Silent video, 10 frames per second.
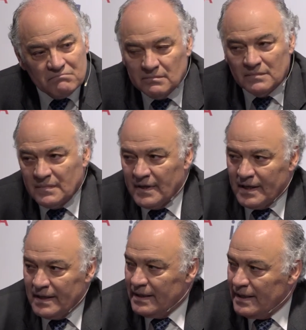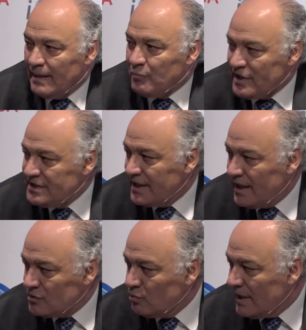Mm, la política
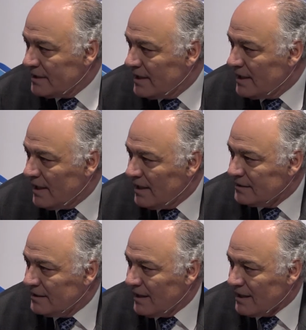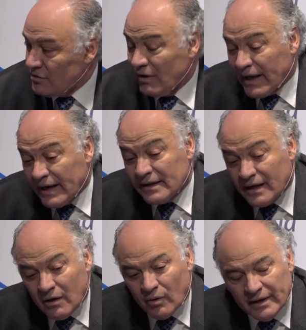actual de la, de la, Dirección General del
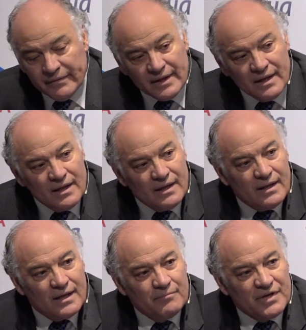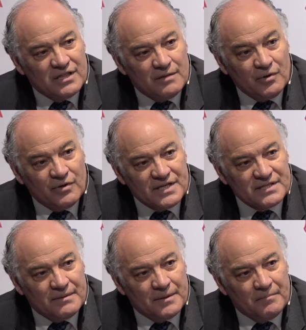Agua, en principio, es
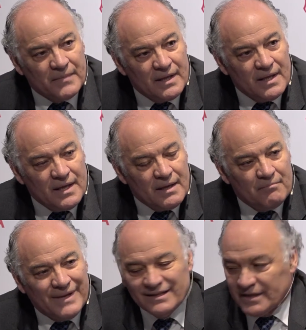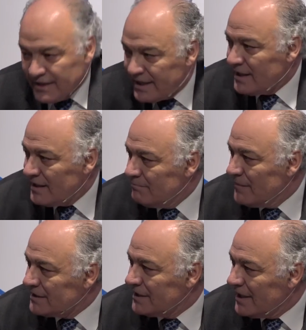eh, mantener,
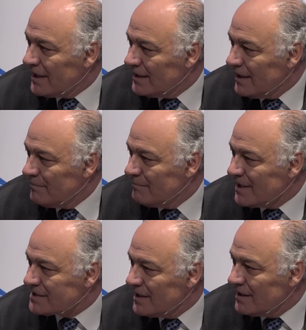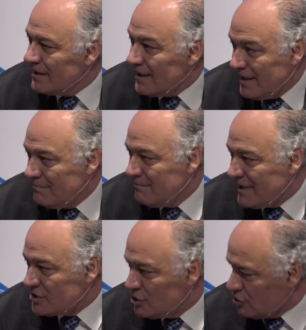mantener ambas,
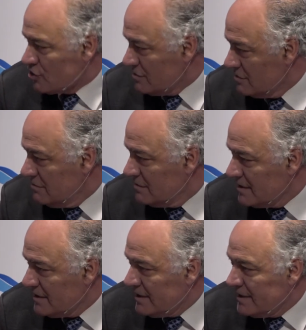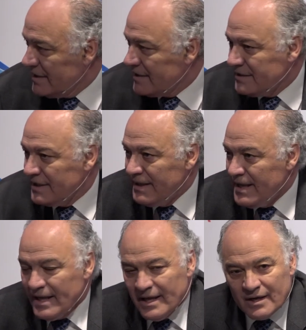ambas dos. ¿no? Eh, es decir,
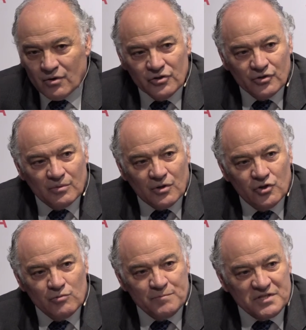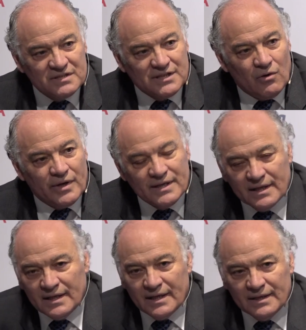cuando, cuando hemos presentado
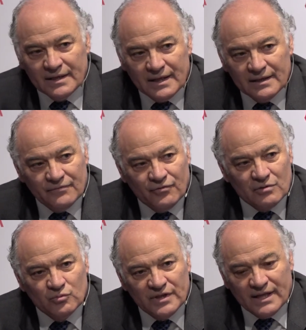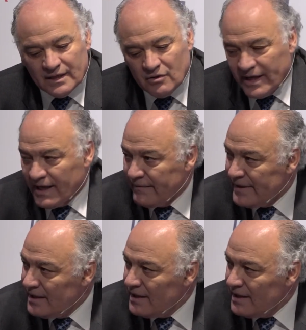en, en, el Foro Mundial de Corea